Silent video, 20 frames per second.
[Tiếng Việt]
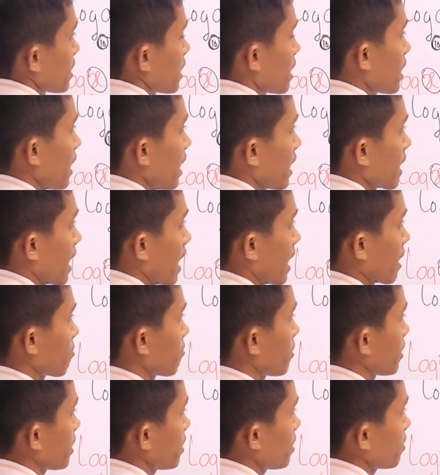chẳng lẹ khăn
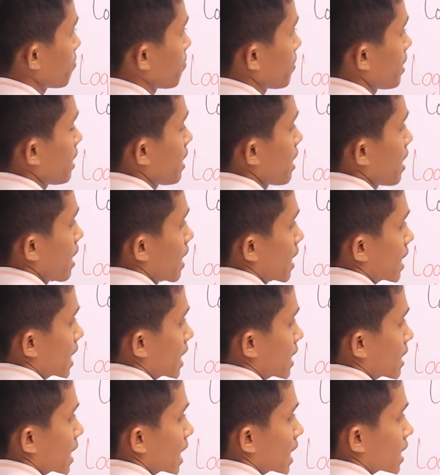với mình này lẹ
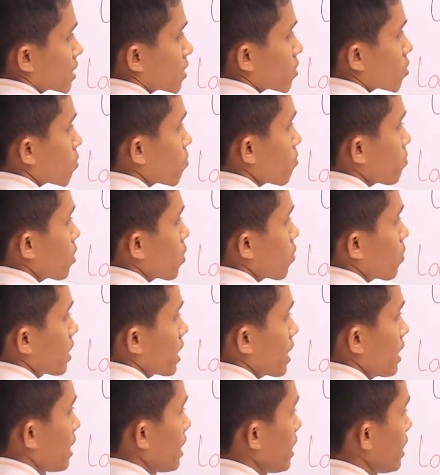khăn này ăn công lâu
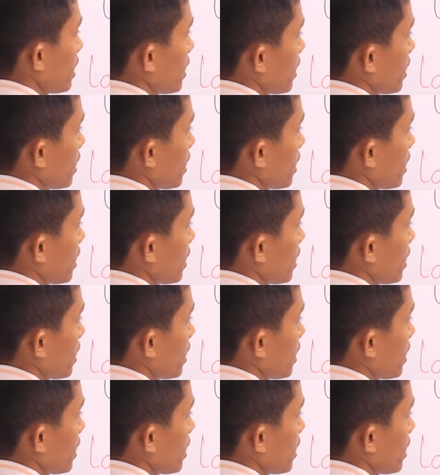cái này